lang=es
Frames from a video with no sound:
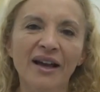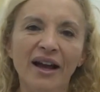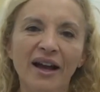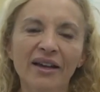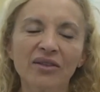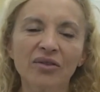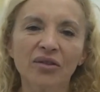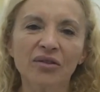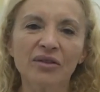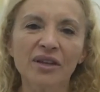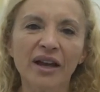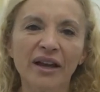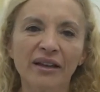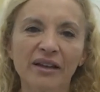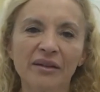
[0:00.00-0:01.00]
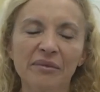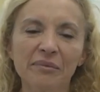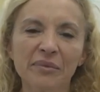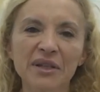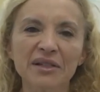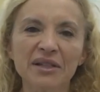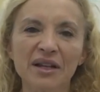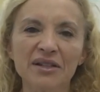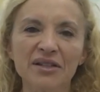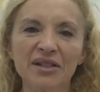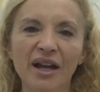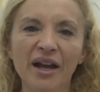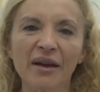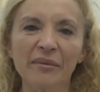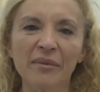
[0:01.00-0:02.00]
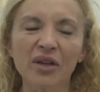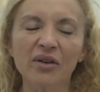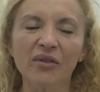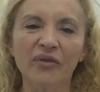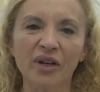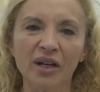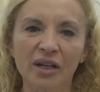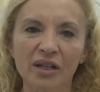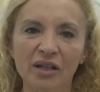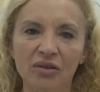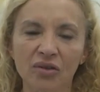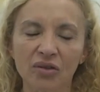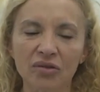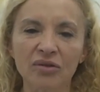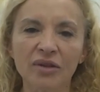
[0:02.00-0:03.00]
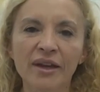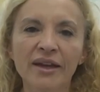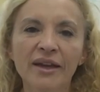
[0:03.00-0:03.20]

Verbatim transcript: a estos días que empiezan ya medio fresquitos.